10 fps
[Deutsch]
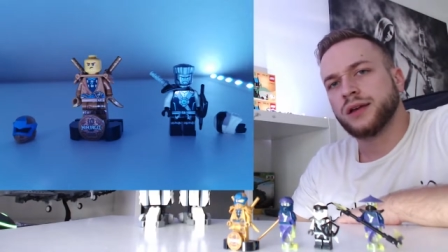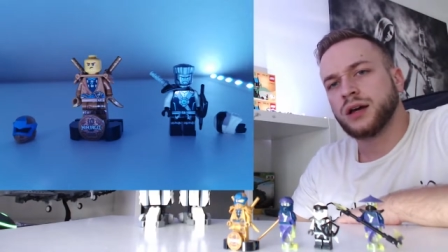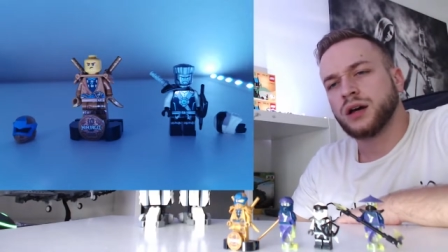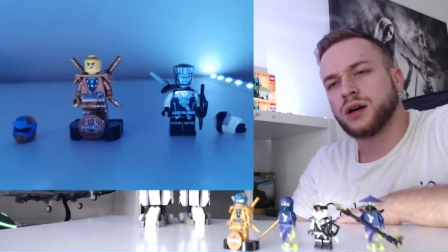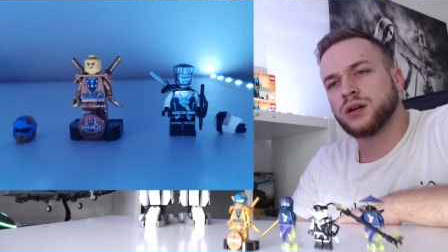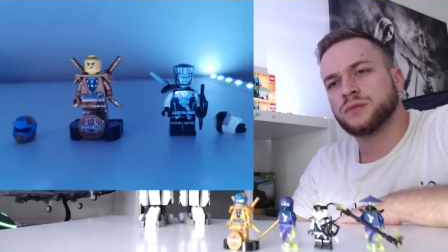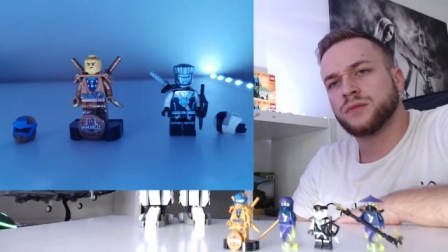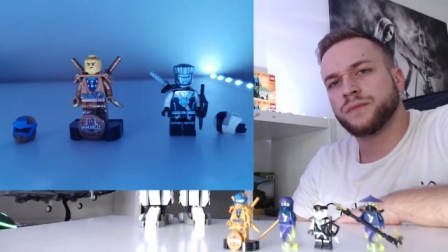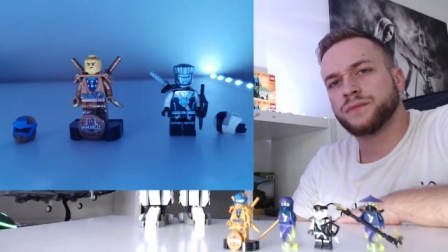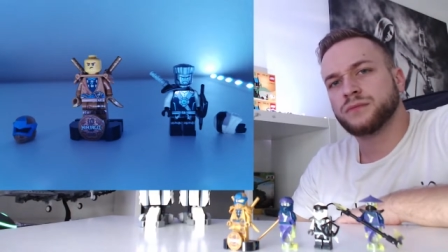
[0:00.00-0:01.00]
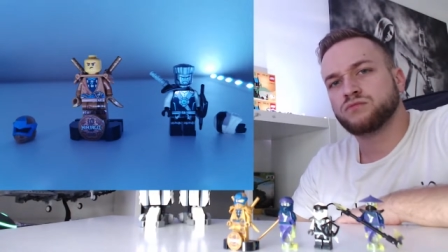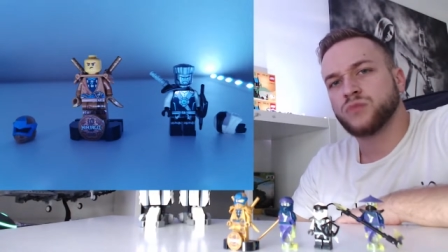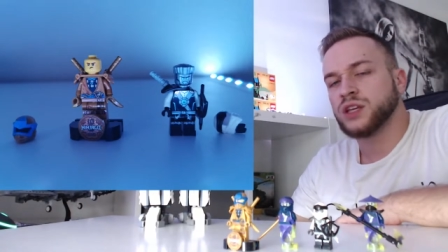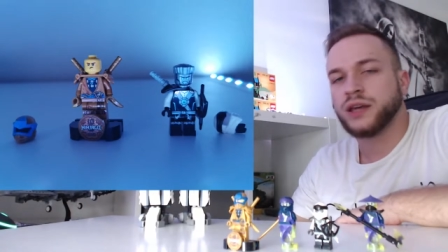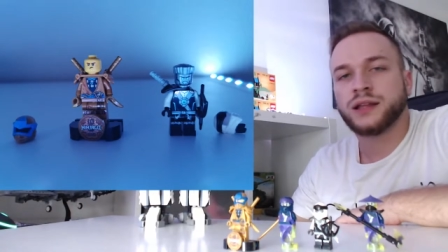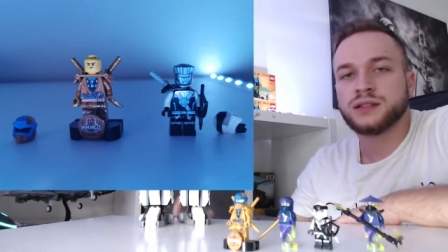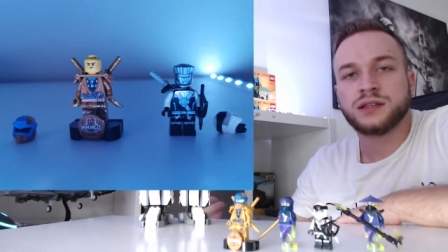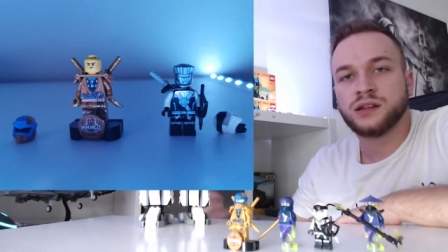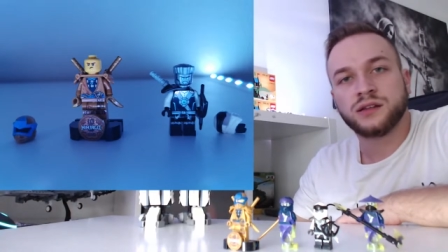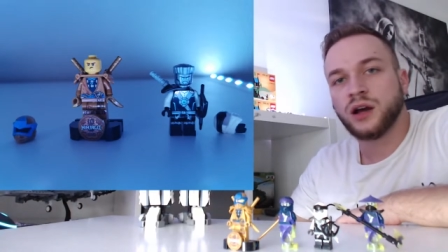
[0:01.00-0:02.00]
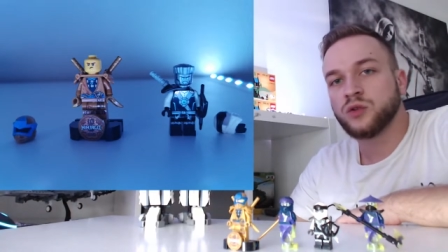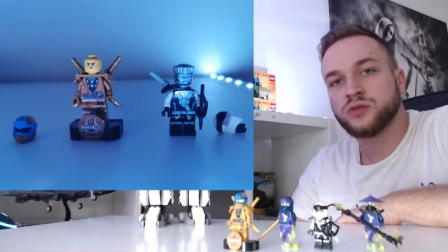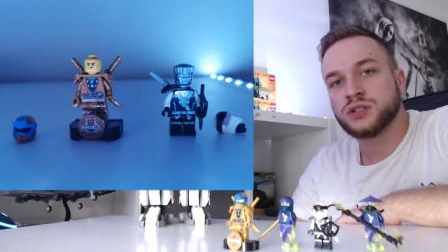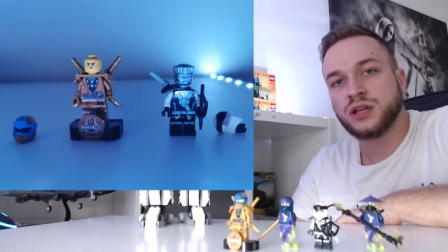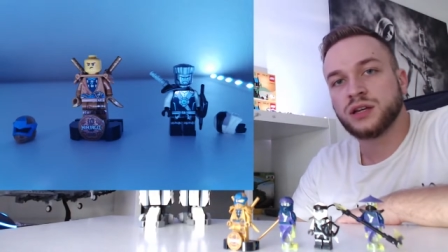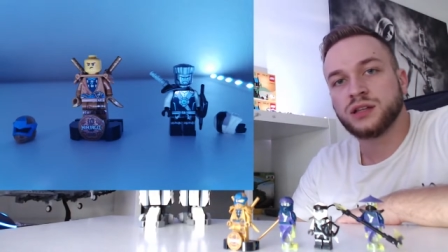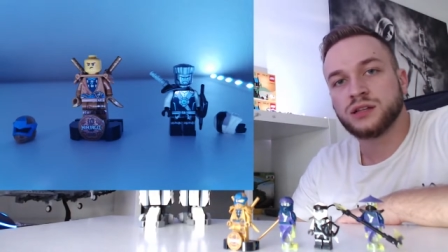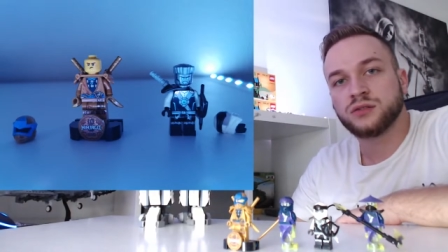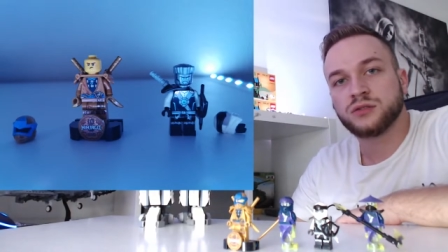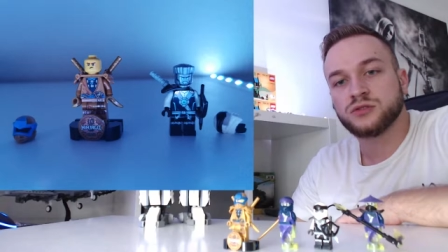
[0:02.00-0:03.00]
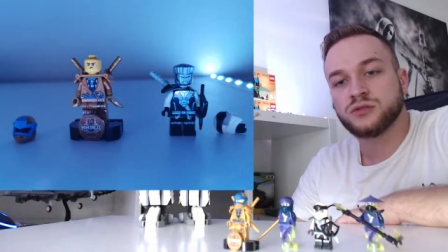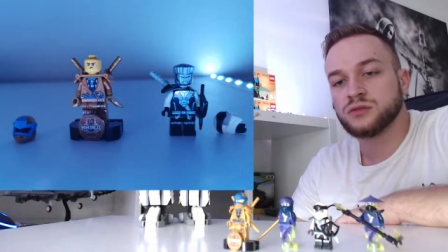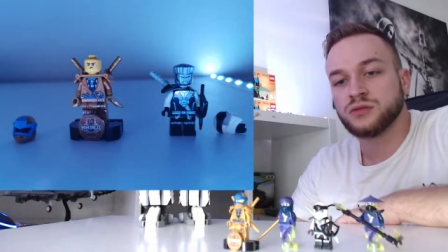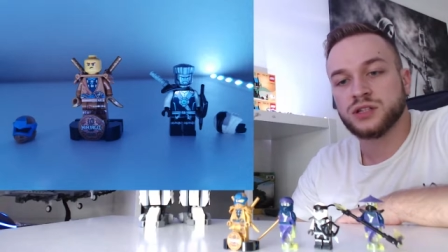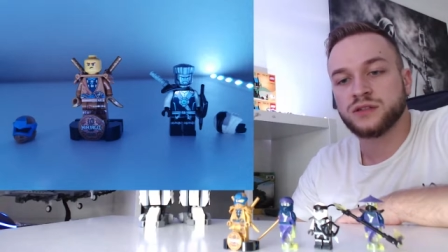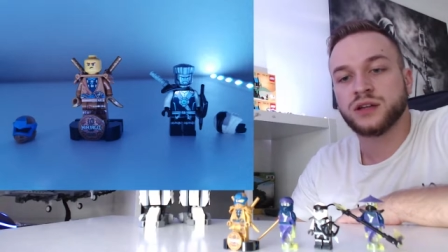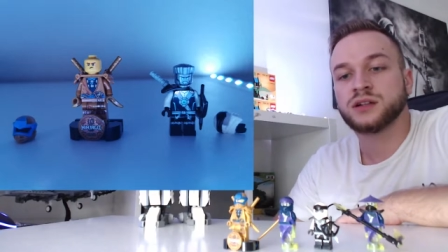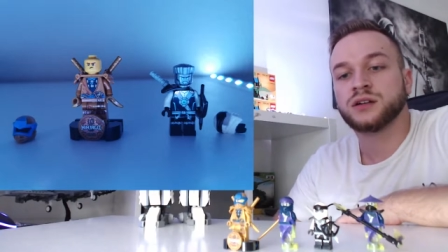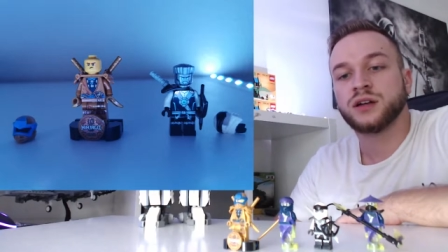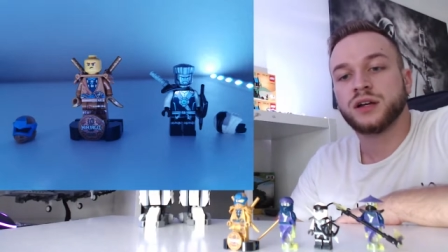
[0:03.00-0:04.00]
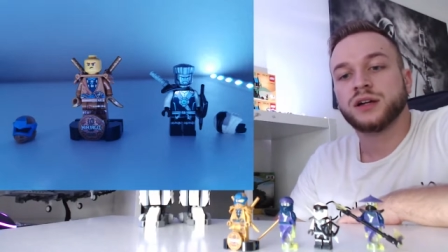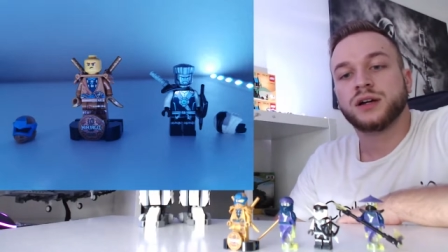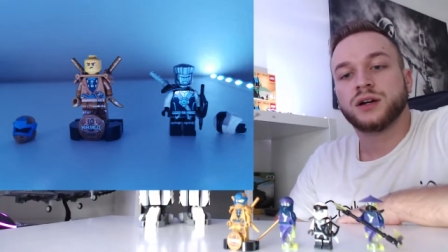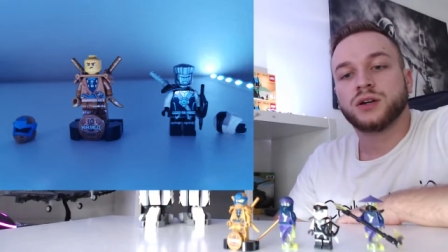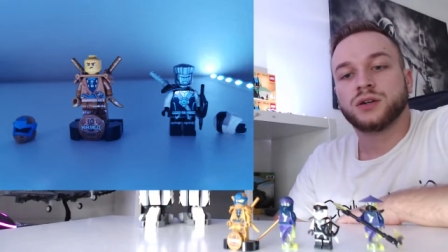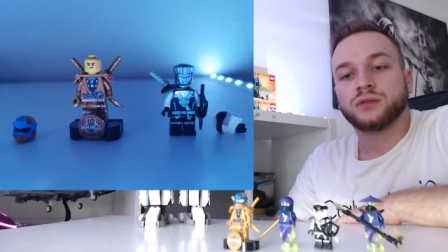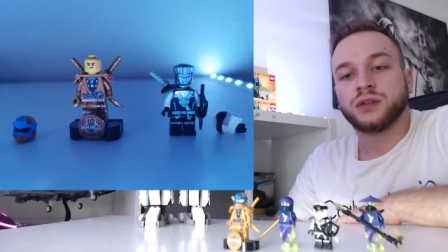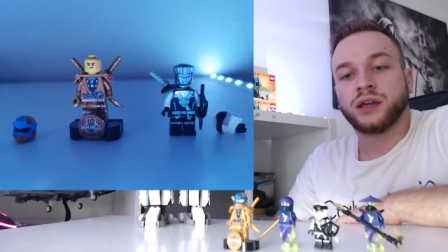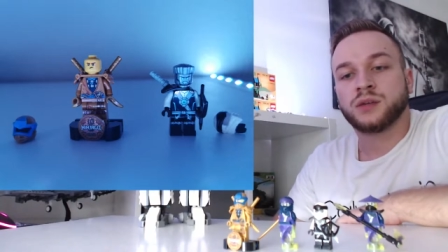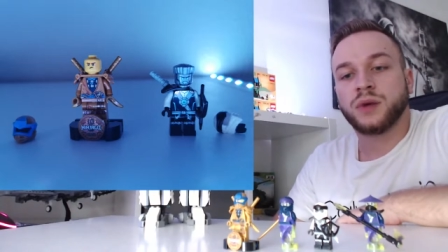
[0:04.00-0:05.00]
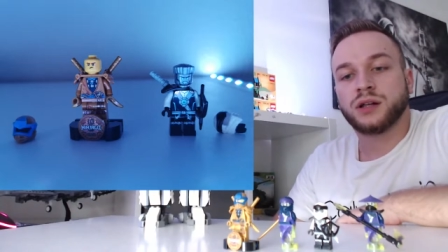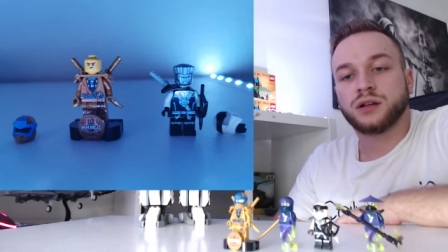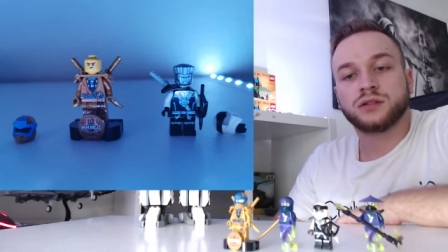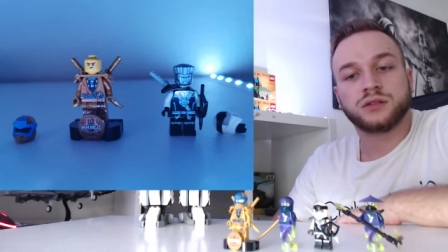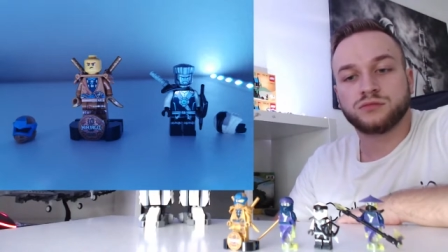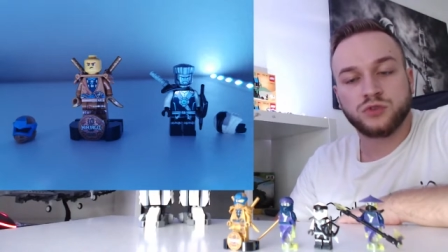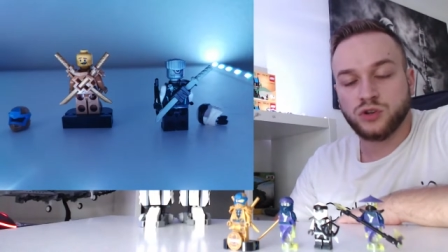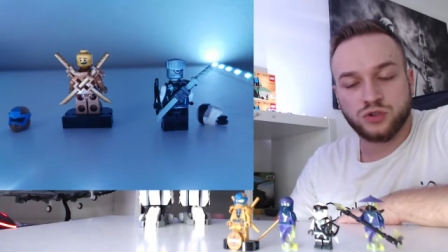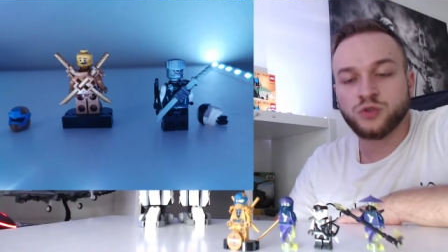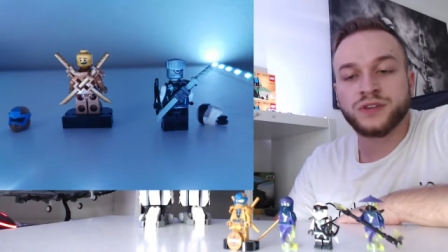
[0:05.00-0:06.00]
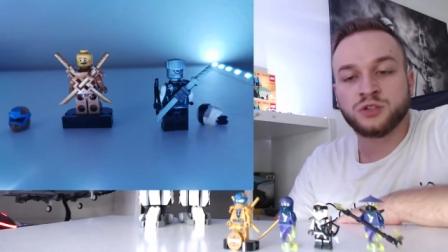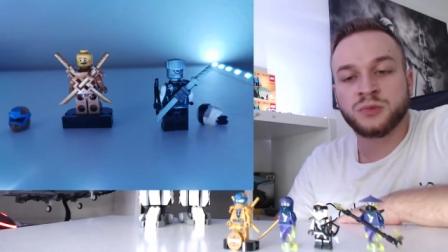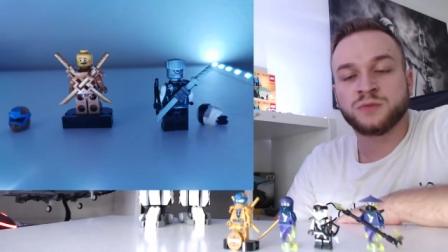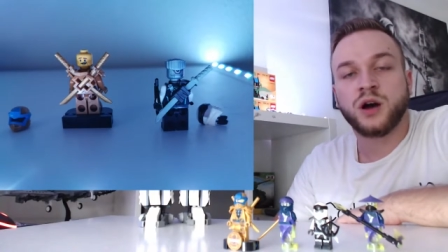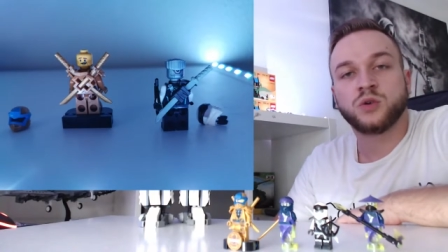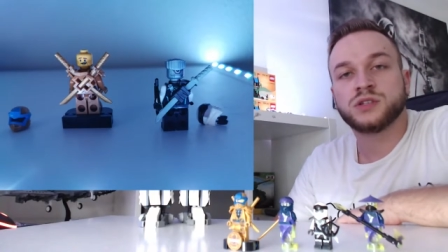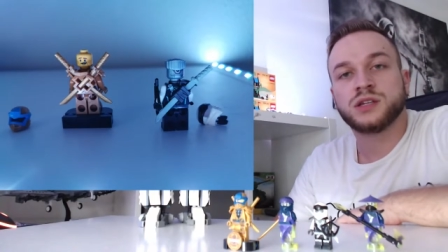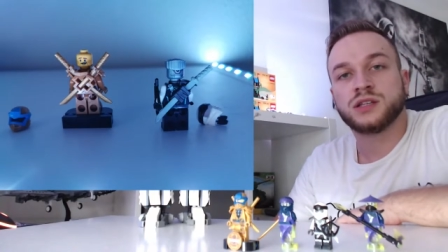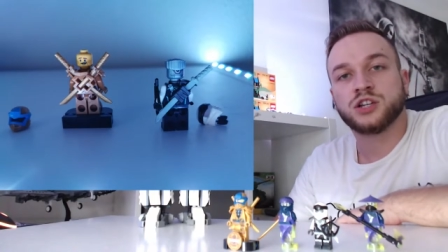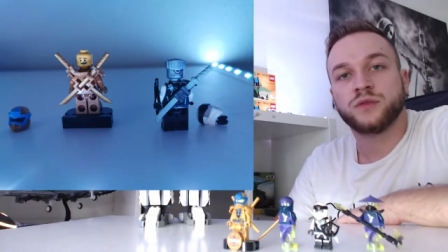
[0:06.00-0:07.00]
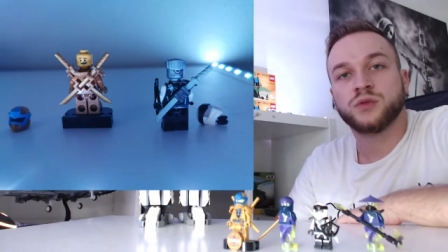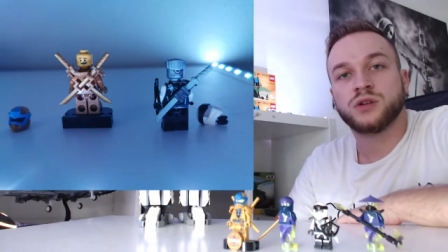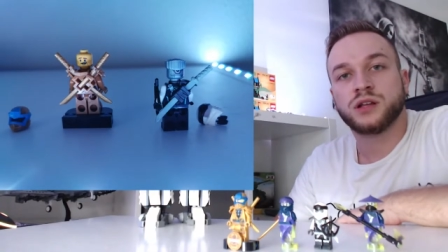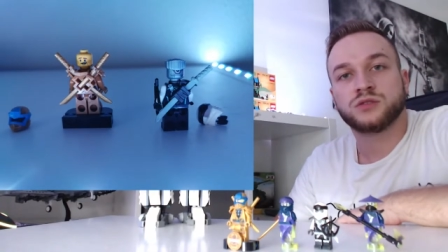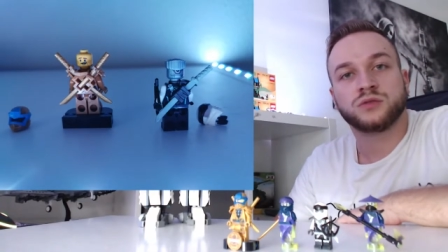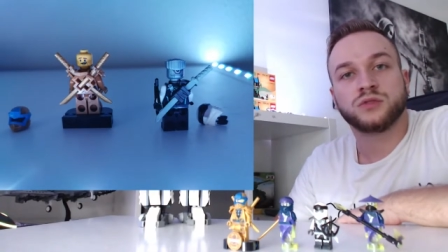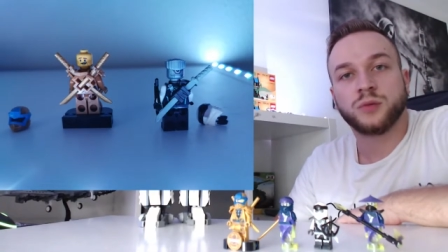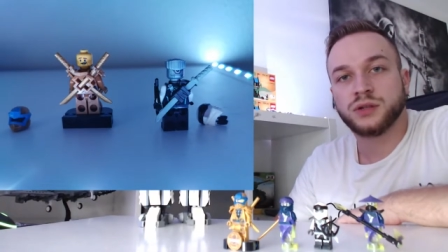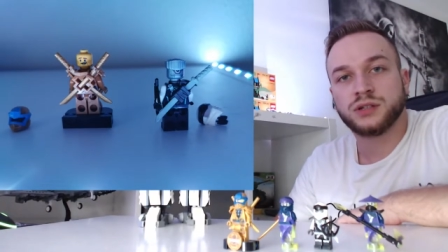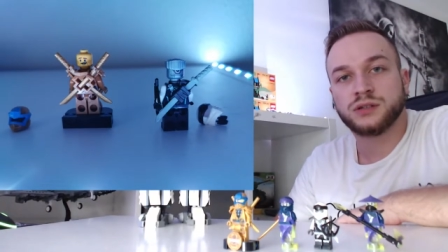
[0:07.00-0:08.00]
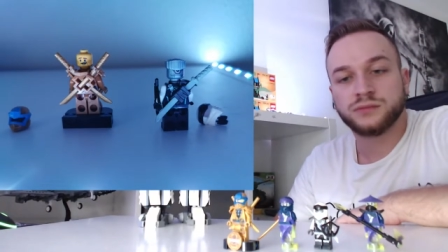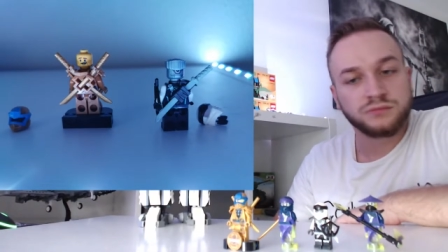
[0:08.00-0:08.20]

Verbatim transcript: Ähm, ich kenne jetzt die Ninjago-Serie nicht oder so, deswegen denke ich mal, also so wie es zumindest mal aussieht, ist ja wohl jetzt so ein Roboter